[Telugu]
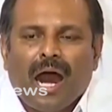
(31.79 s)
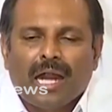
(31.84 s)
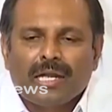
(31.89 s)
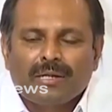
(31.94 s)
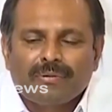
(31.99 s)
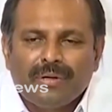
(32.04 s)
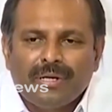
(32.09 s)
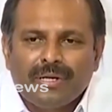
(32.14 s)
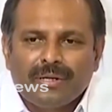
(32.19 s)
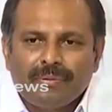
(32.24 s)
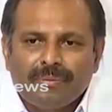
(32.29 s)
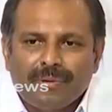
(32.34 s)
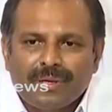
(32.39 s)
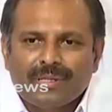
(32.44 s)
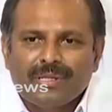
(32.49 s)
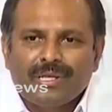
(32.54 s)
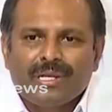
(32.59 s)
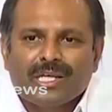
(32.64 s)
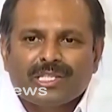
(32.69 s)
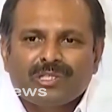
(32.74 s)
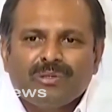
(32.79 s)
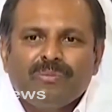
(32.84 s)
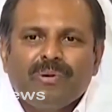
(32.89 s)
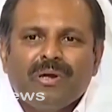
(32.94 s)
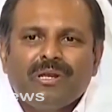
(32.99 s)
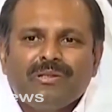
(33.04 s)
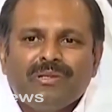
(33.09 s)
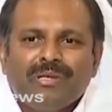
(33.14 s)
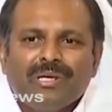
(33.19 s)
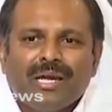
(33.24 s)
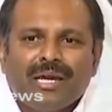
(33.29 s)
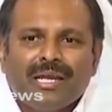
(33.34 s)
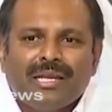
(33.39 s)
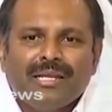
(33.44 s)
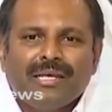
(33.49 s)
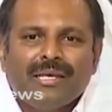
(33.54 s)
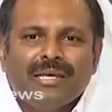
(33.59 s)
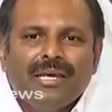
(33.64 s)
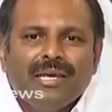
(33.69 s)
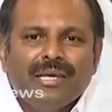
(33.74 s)
అటువంటి వ్యక్తి లక్ష్మీపార్వతి
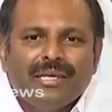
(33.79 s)
గారిని